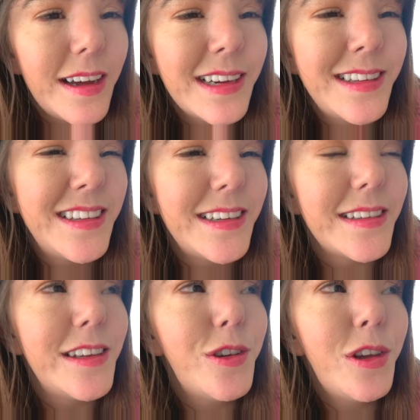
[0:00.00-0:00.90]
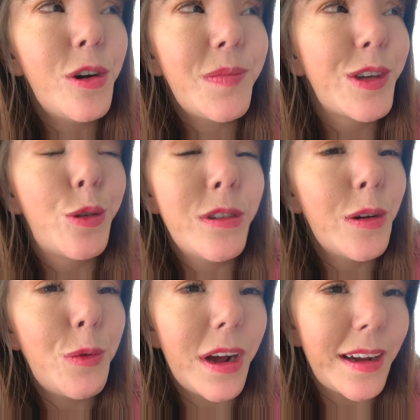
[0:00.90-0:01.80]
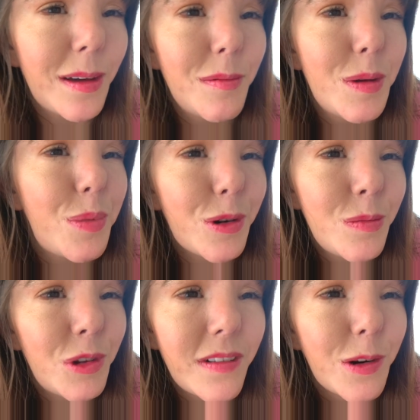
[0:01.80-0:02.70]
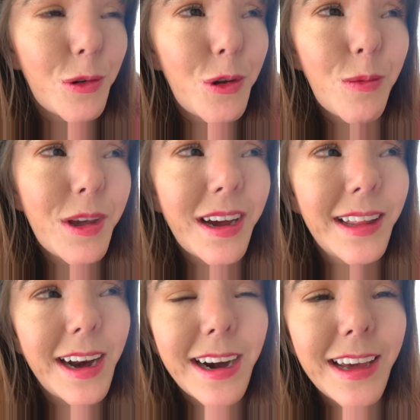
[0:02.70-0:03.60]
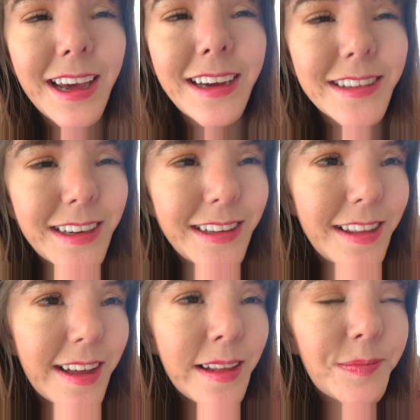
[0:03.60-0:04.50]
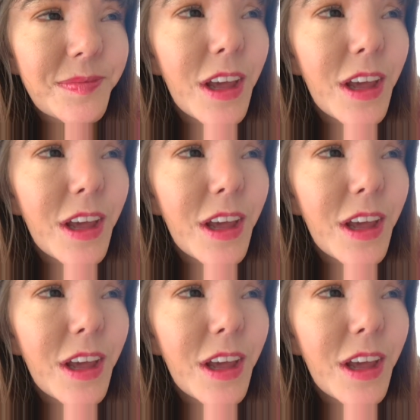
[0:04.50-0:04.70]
Es decir, si yo digo, estoy segura que en mi próximo trabajo yo voy a generar X cantidad,